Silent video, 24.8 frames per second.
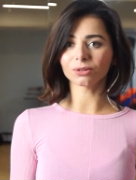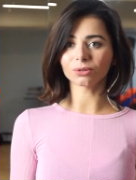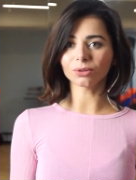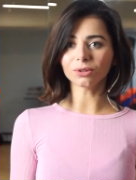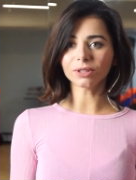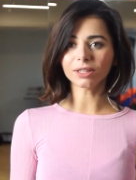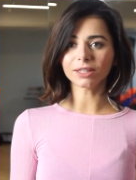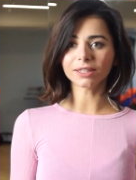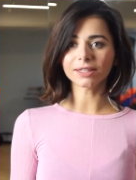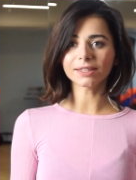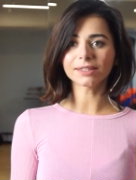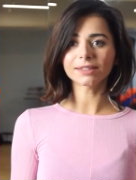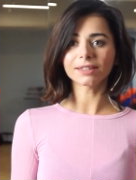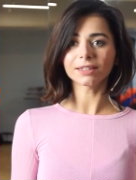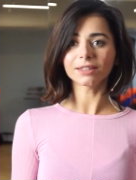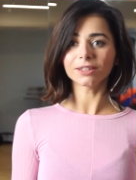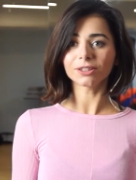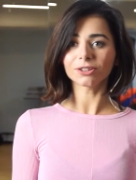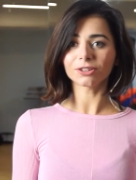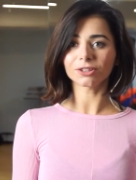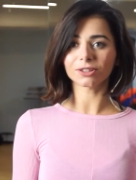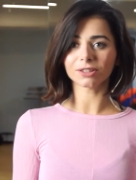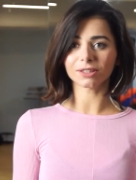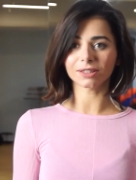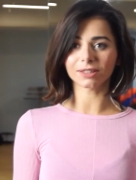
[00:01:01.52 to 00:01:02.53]
только
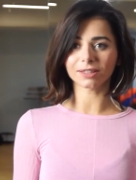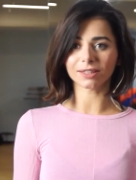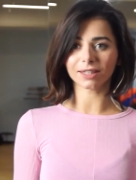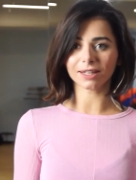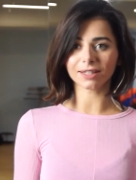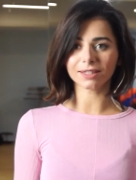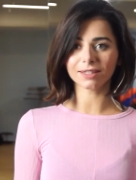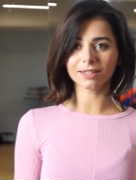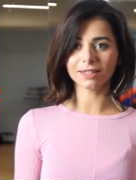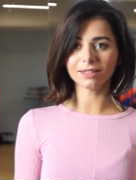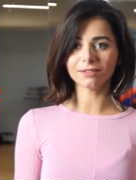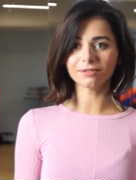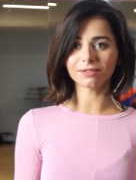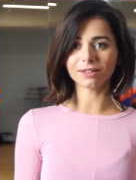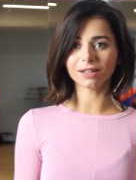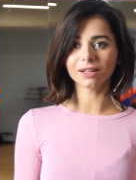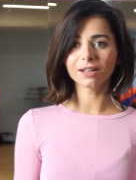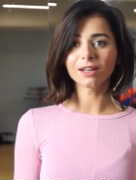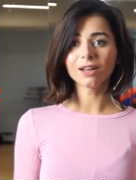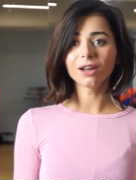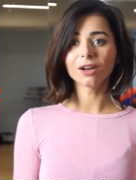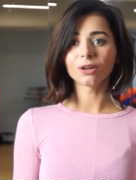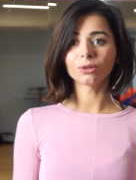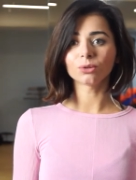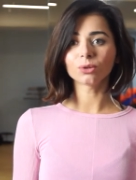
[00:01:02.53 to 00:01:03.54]
эстетически красиво,
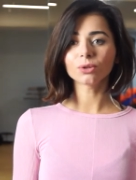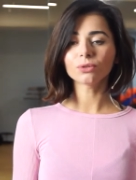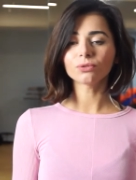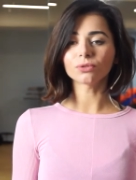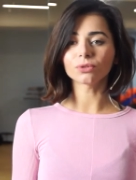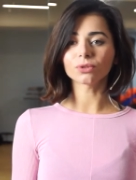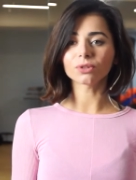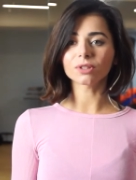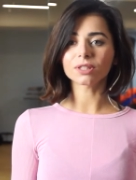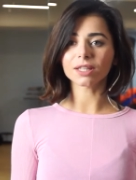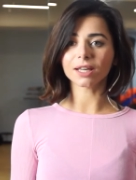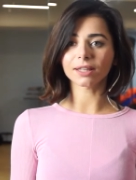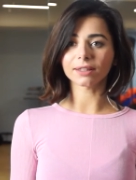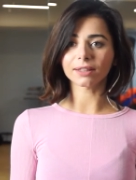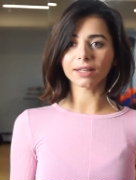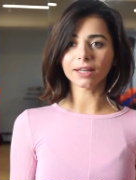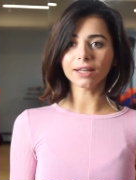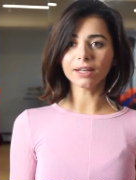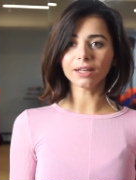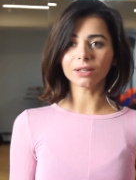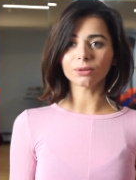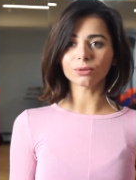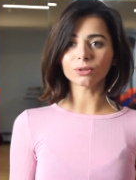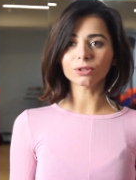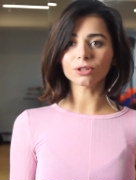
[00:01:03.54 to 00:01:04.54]
но и
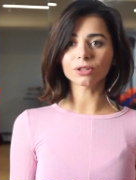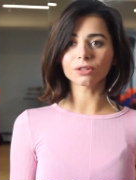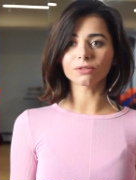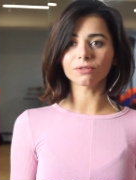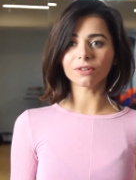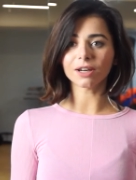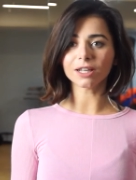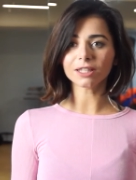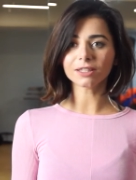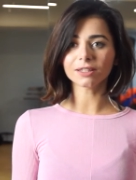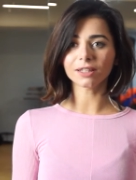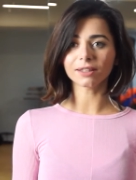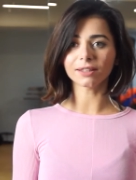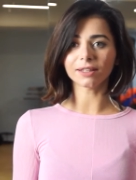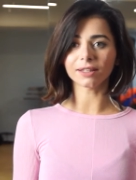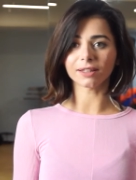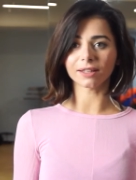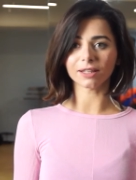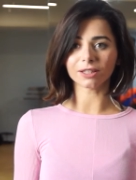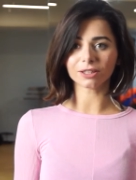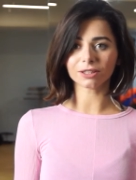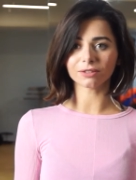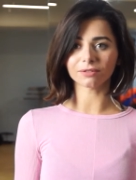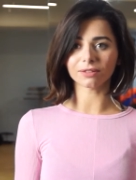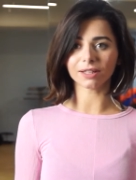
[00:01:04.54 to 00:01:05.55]
функционально очень важно для
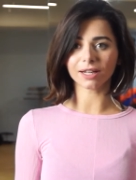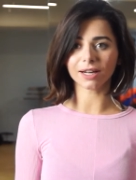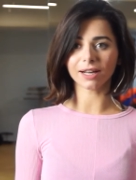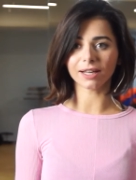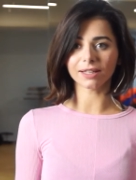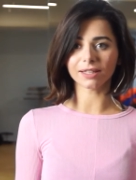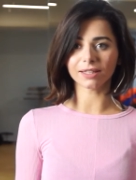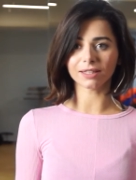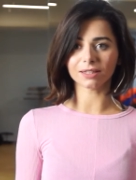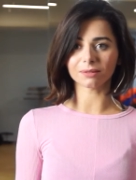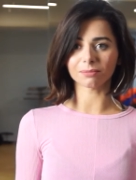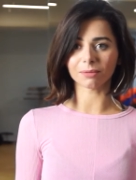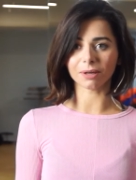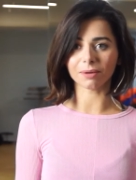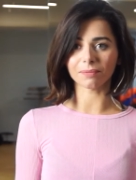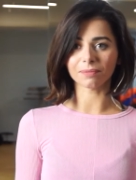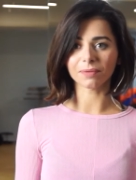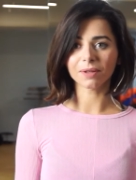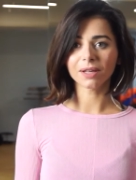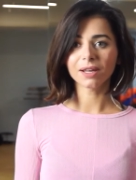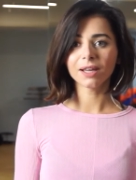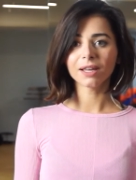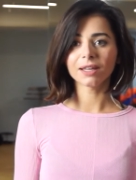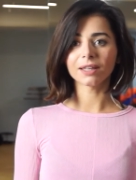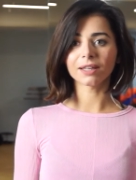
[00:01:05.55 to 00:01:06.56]
нашего организма.
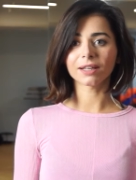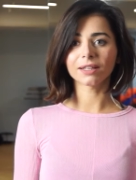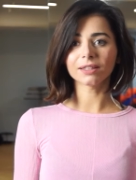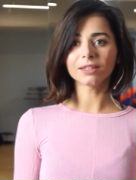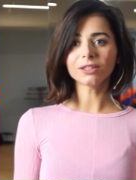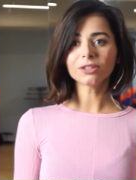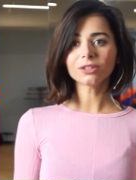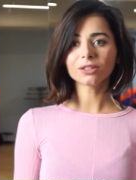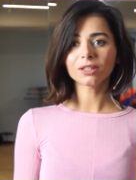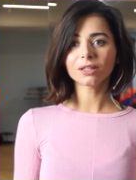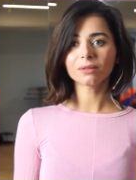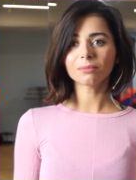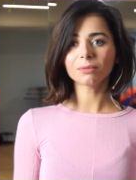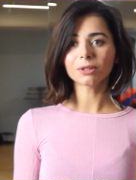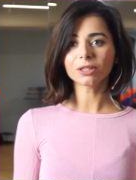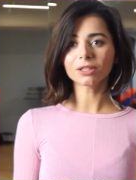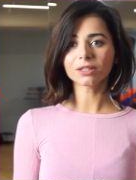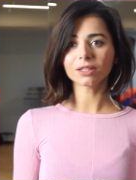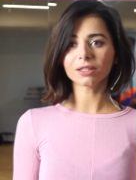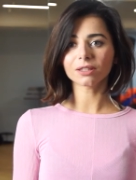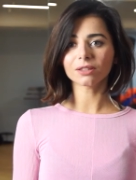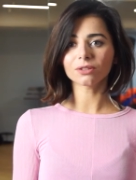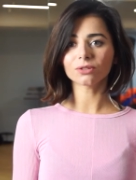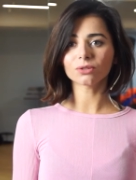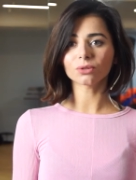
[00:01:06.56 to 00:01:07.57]
Ягодичная
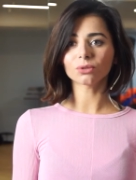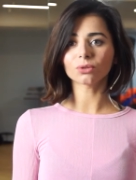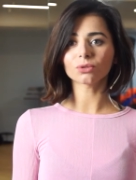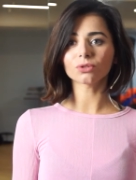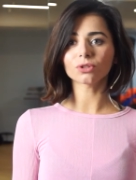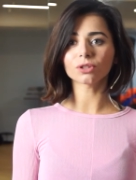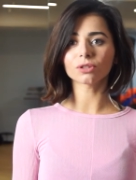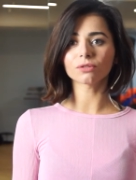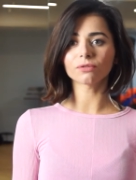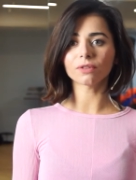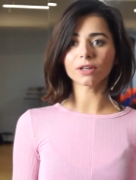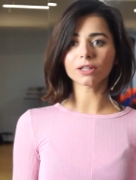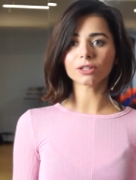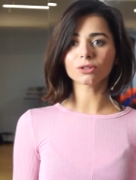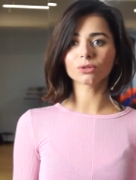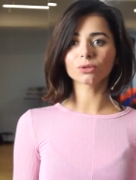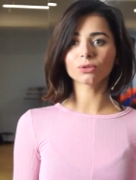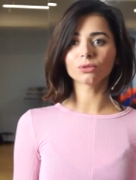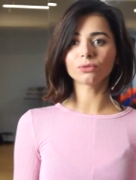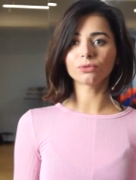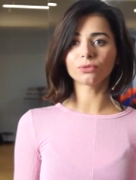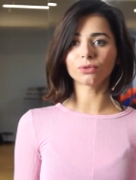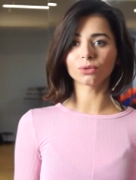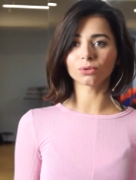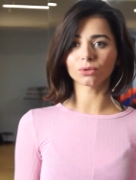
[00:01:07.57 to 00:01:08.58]
мышца несет очень
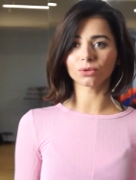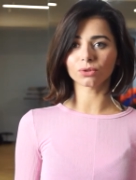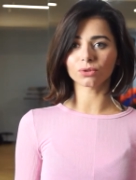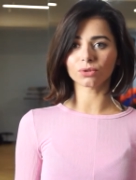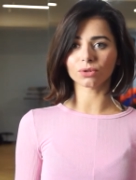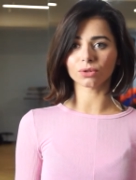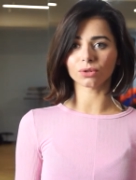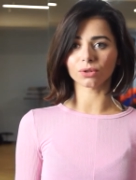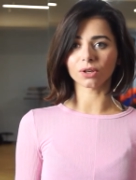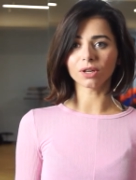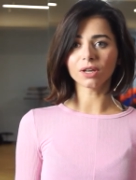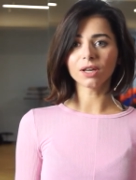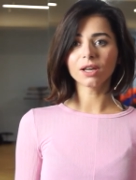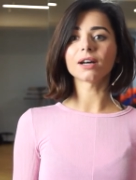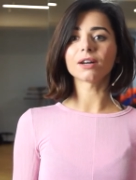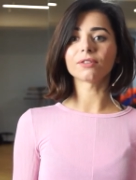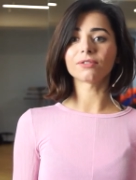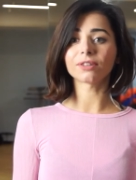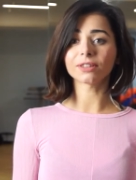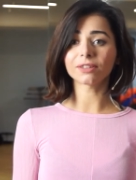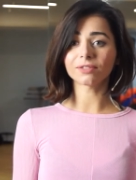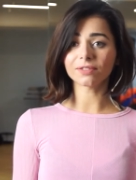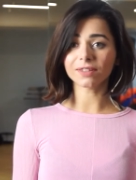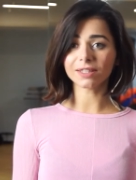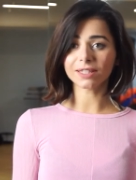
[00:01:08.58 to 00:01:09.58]
важную функцию
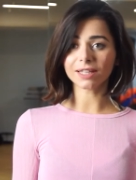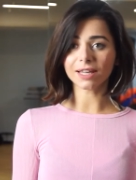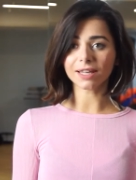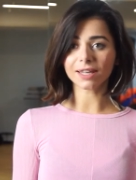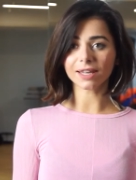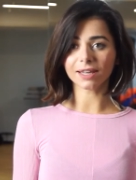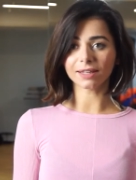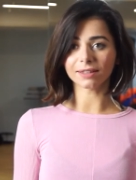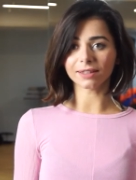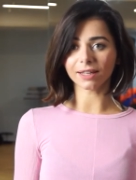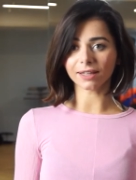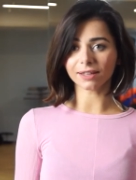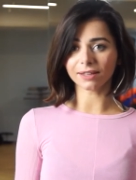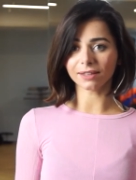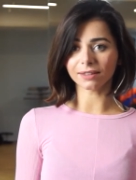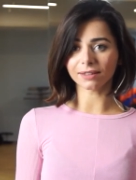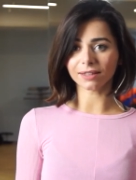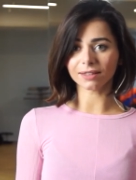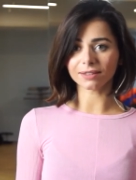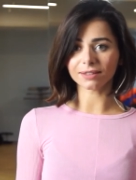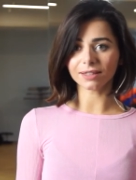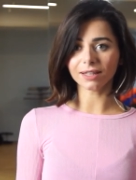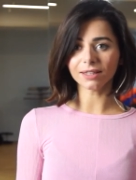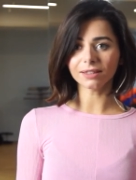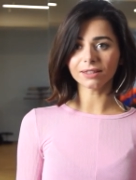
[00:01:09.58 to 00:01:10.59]
в отведении ноги
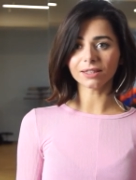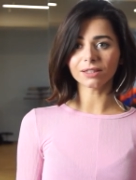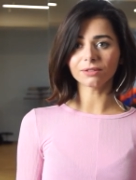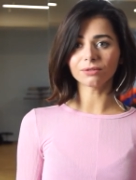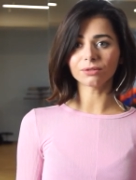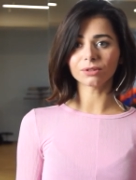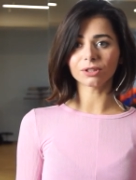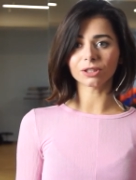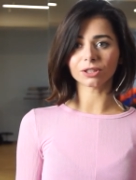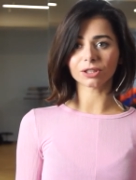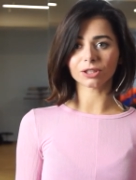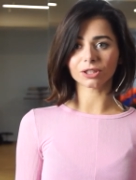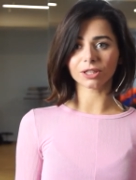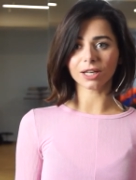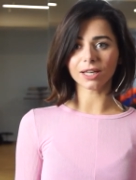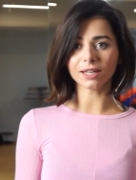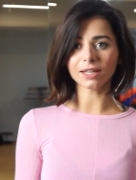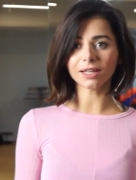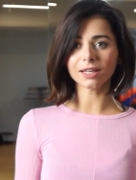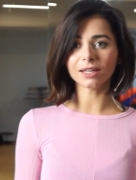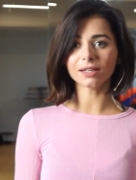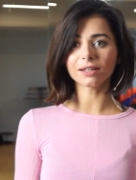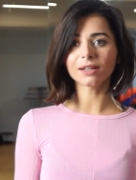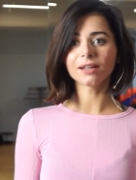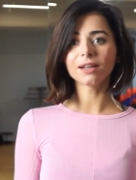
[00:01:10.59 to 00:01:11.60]
назад и в
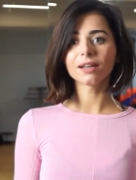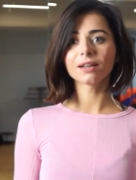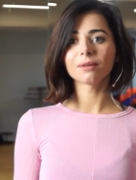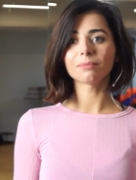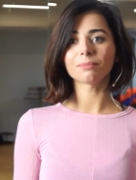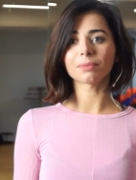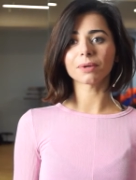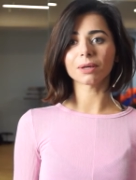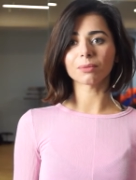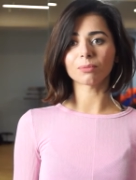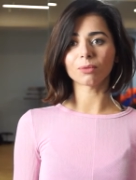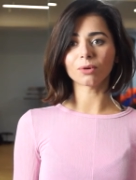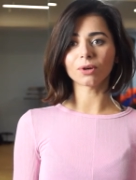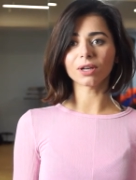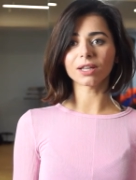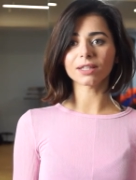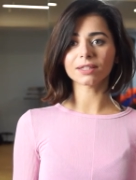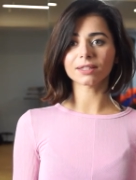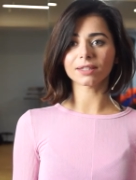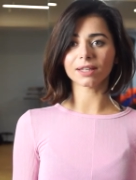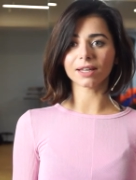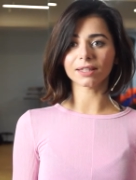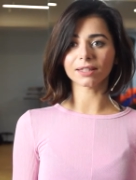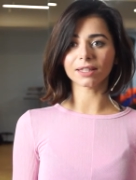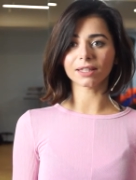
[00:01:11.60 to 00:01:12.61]
удержании прямой
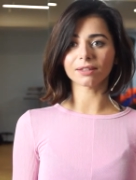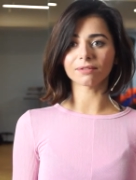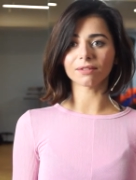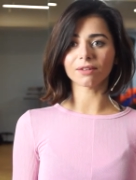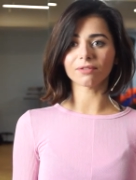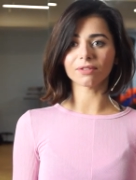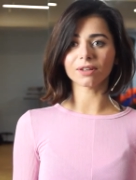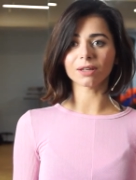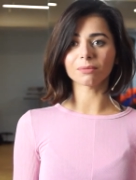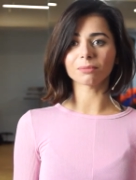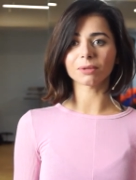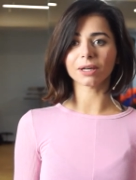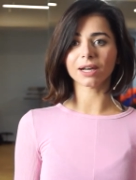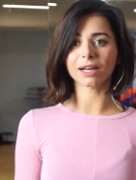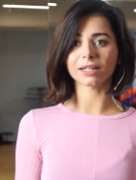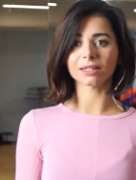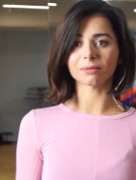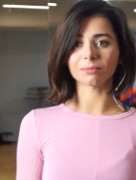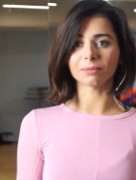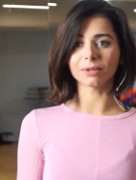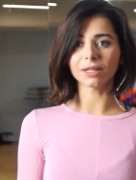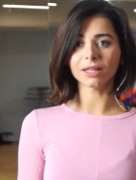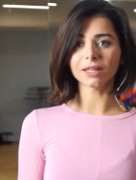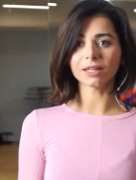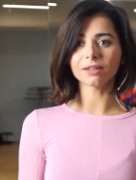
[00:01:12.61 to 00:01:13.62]
осанки во время
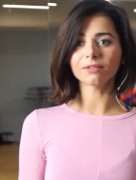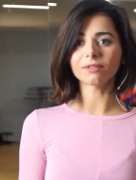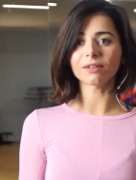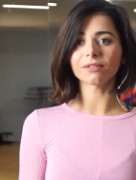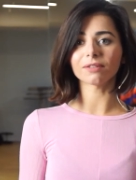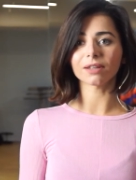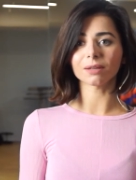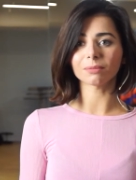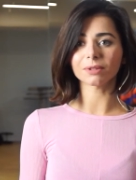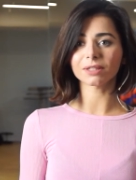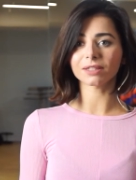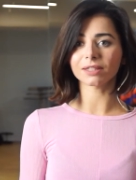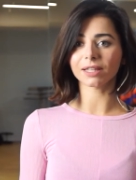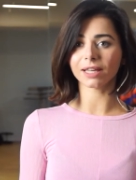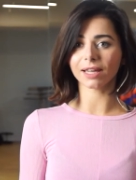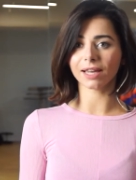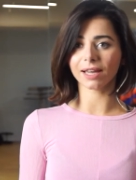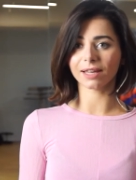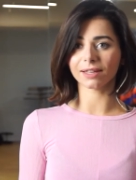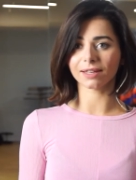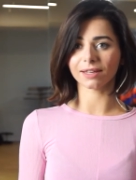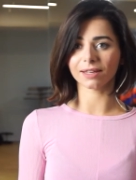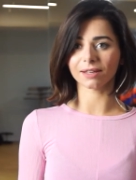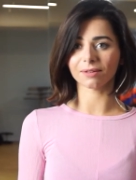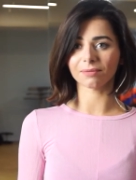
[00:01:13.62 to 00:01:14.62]
ходьбы и во время
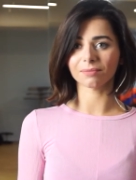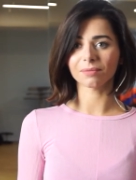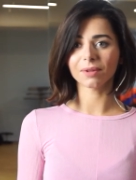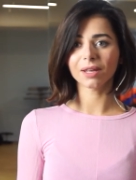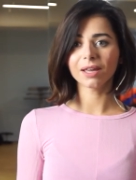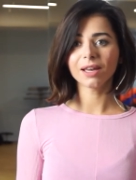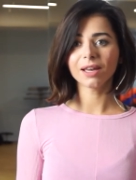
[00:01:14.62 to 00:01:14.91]
стояния.